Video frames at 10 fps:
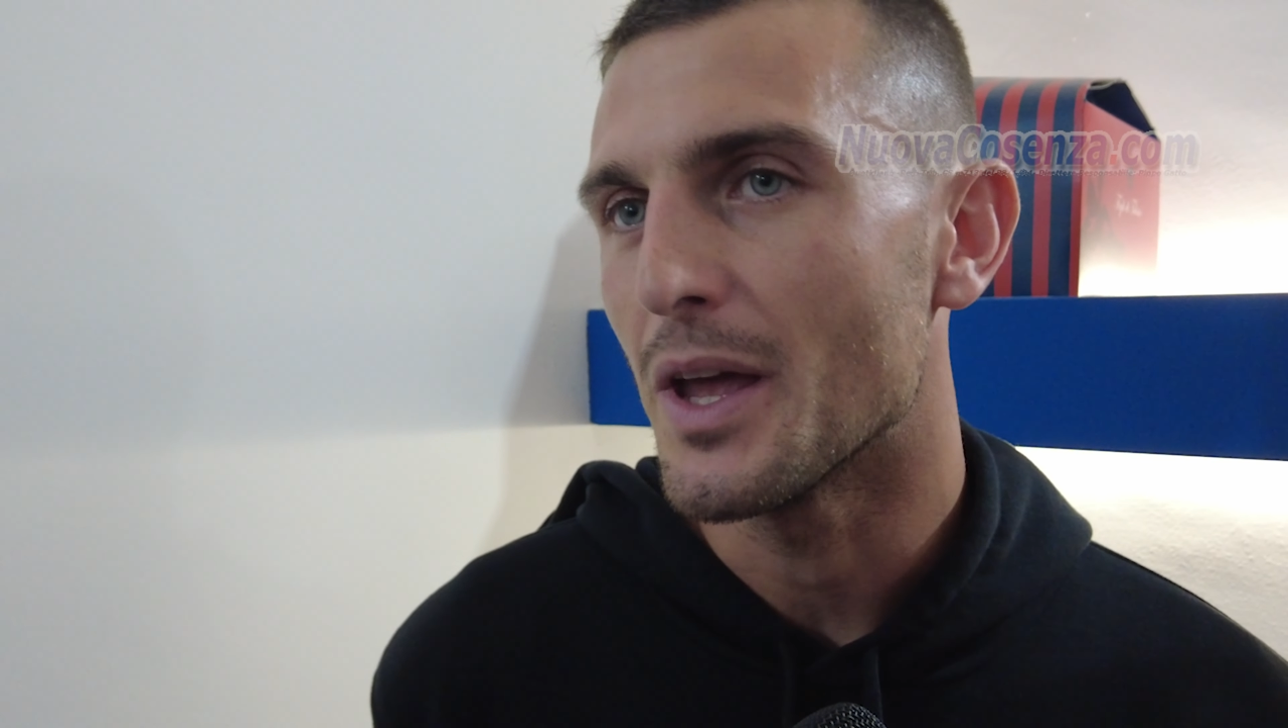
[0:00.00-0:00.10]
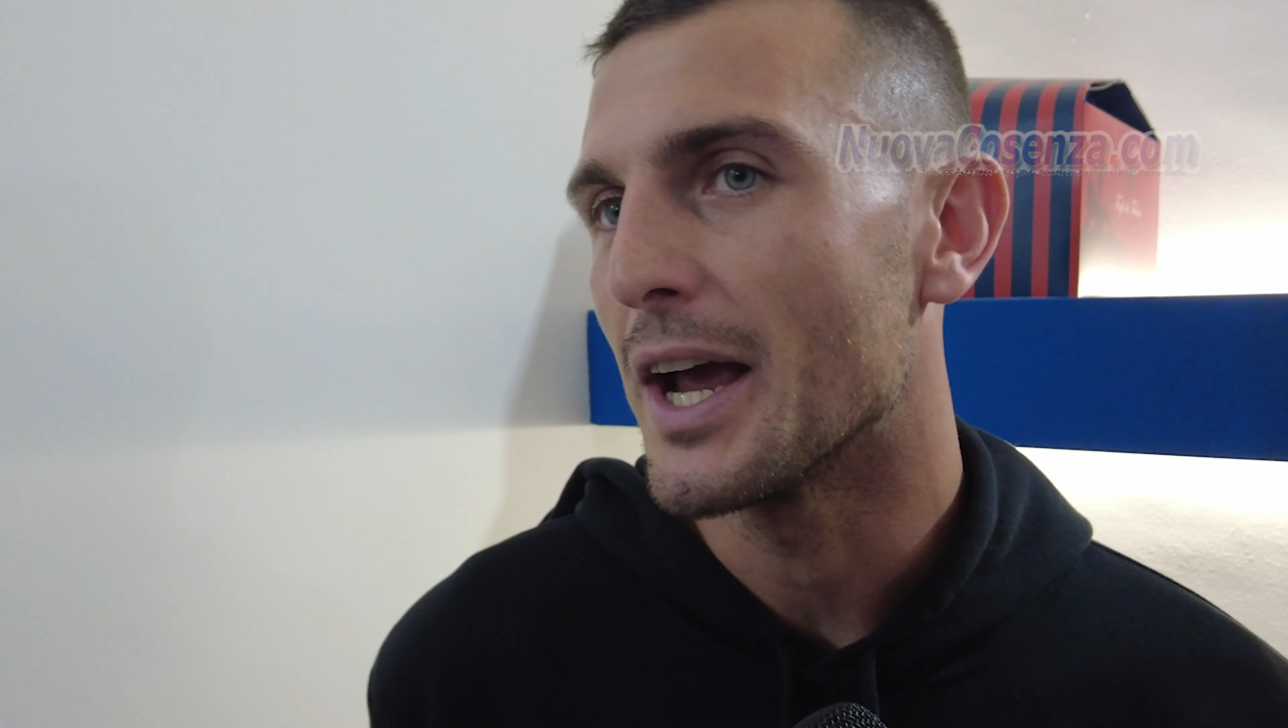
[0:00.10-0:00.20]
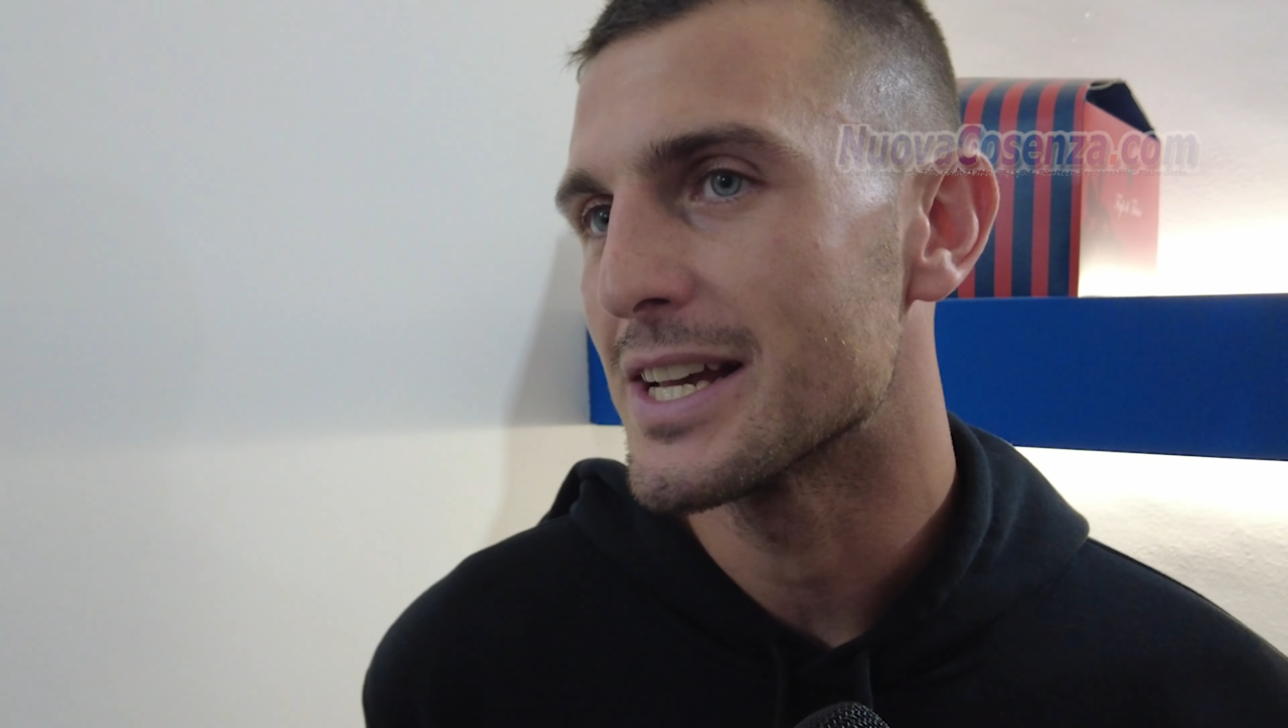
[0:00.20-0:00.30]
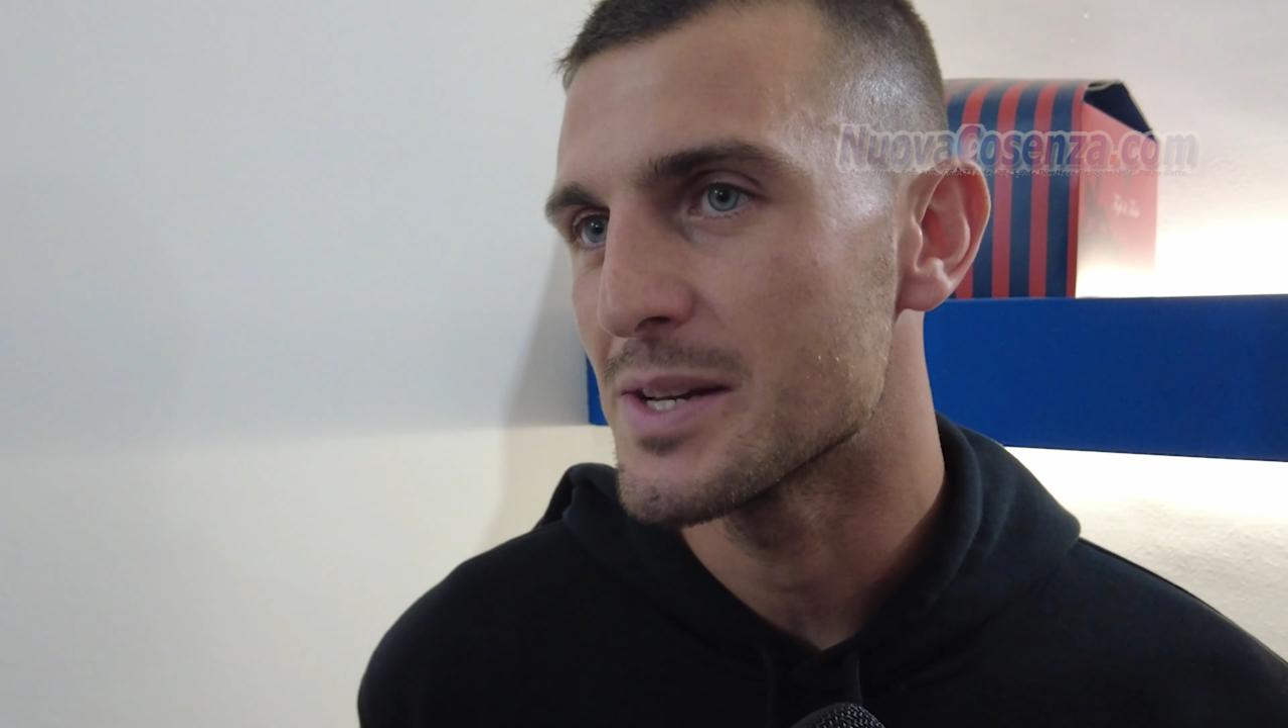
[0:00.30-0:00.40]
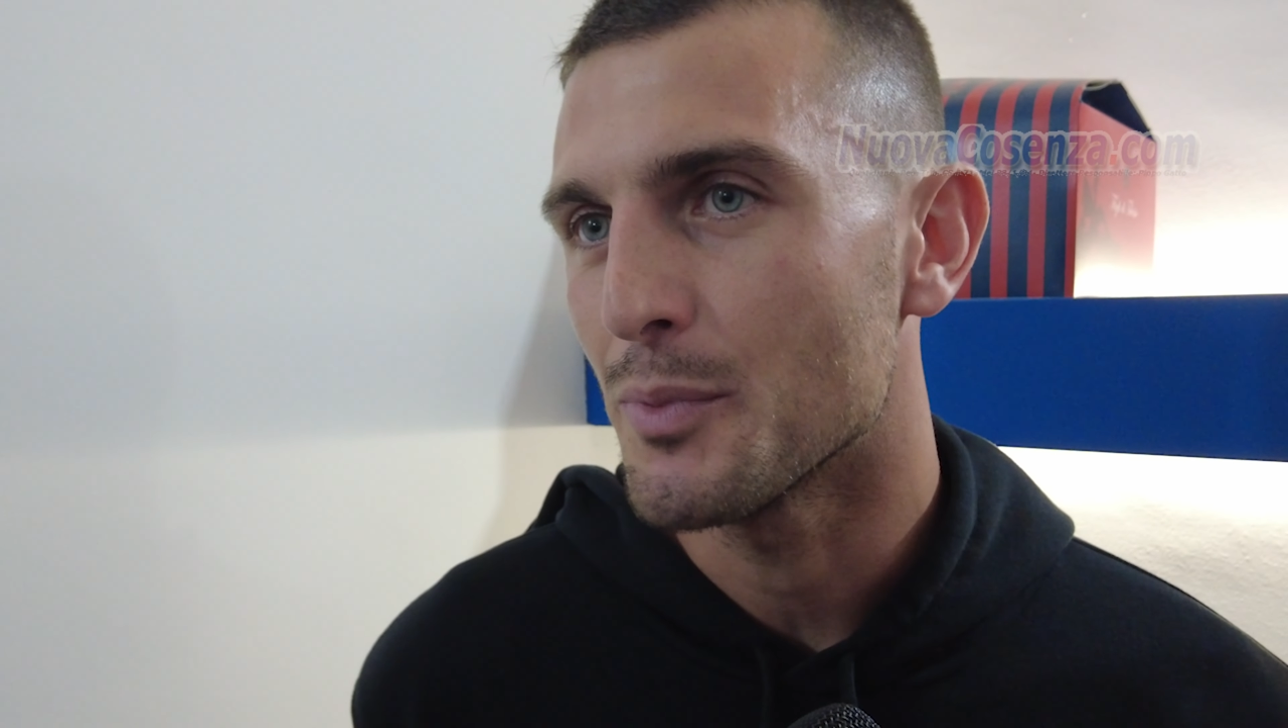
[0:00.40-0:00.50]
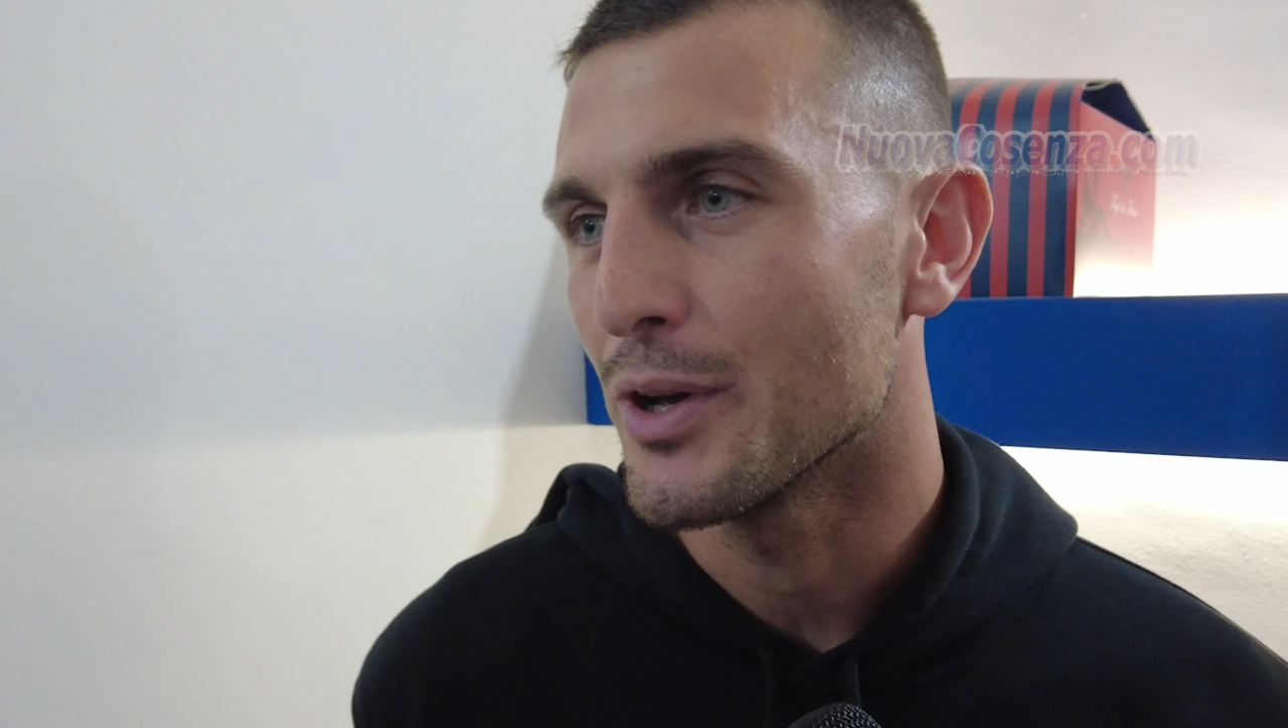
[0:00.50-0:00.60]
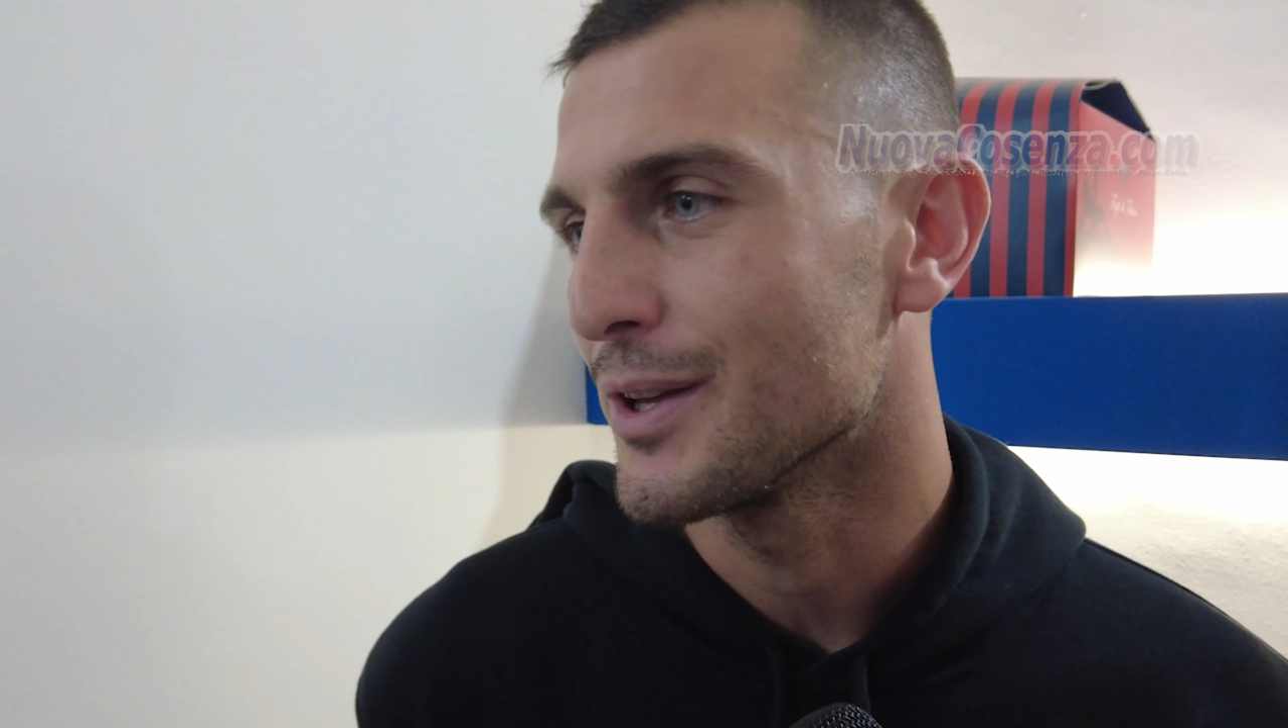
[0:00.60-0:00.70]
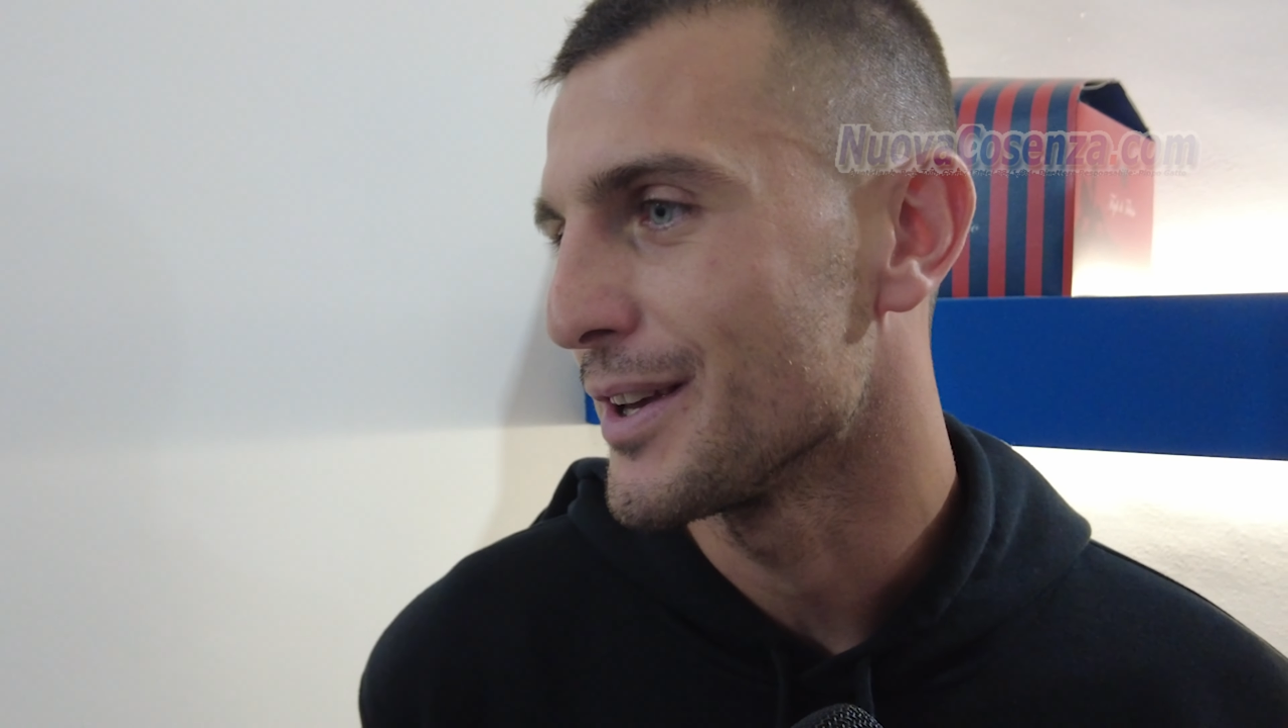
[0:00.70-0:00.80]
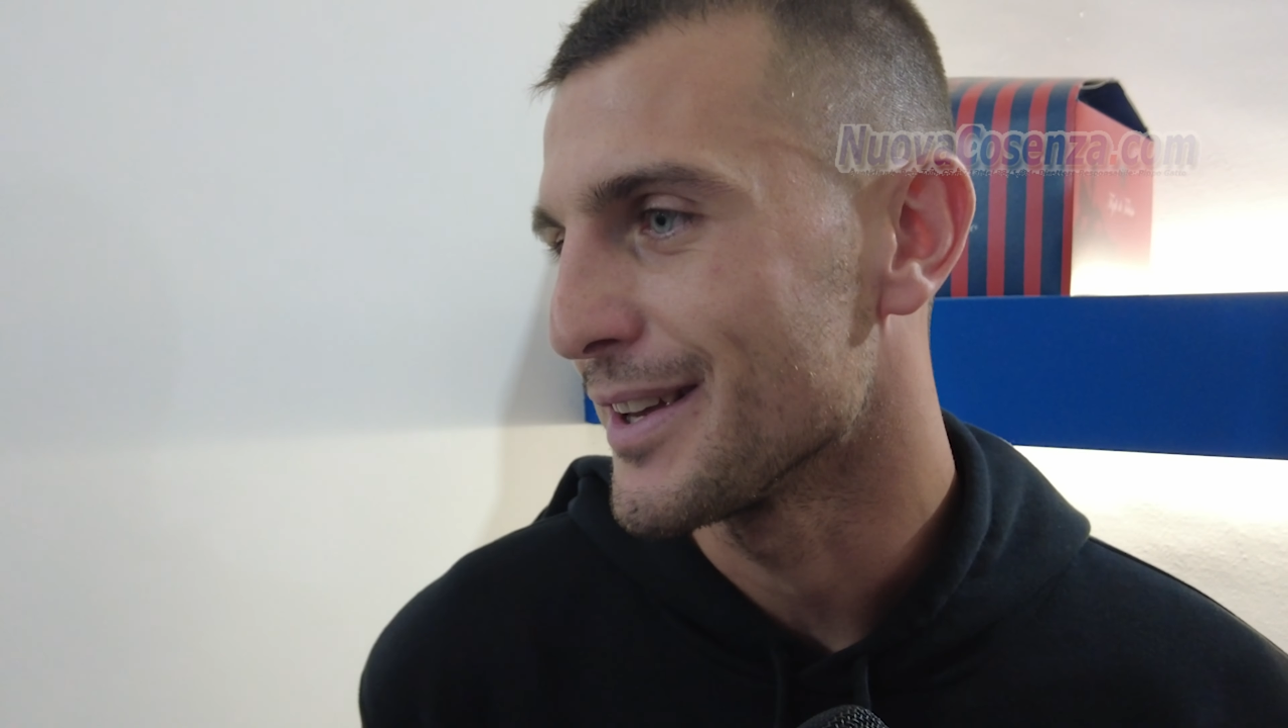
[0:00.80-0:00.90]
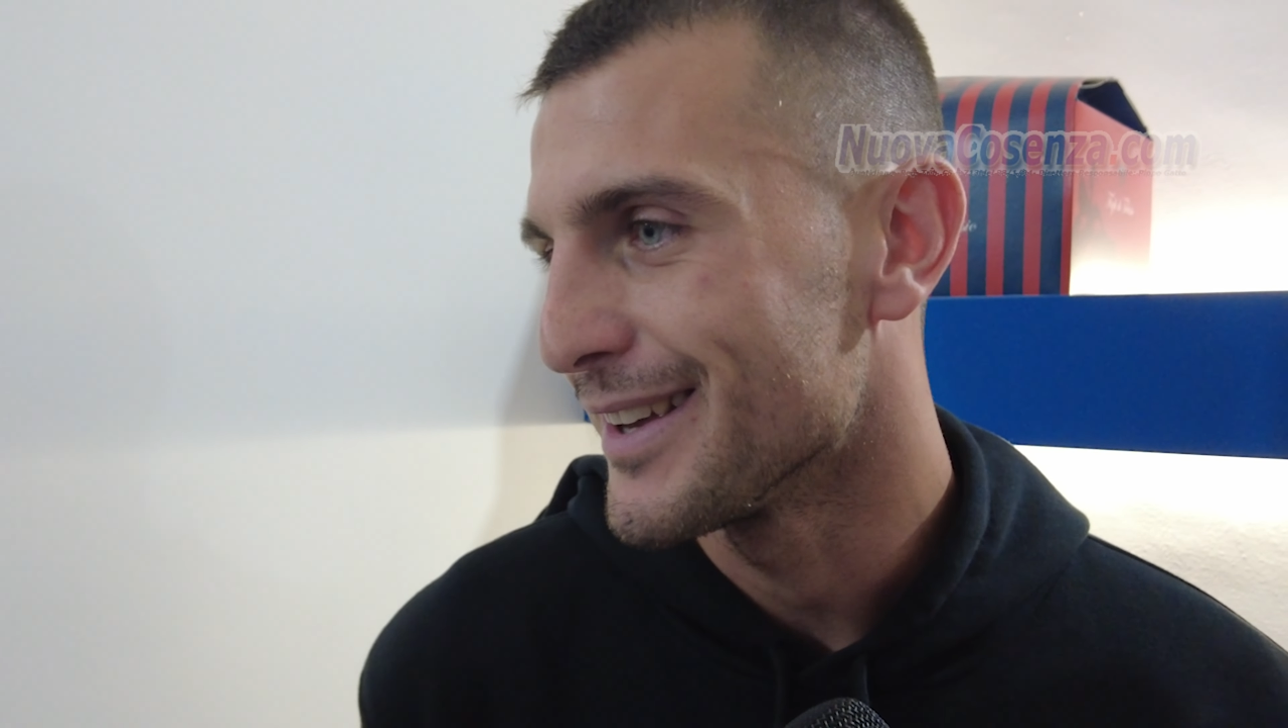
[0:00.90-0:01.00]
anche se
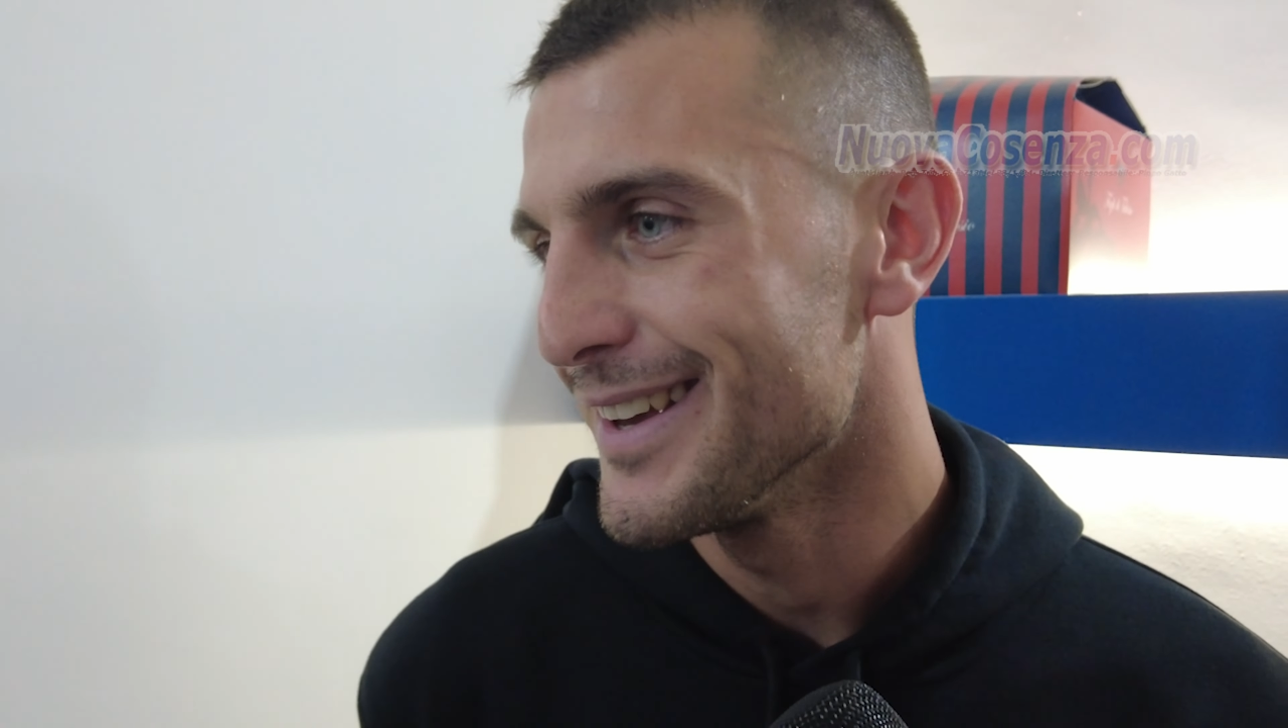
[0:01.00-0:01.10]
poi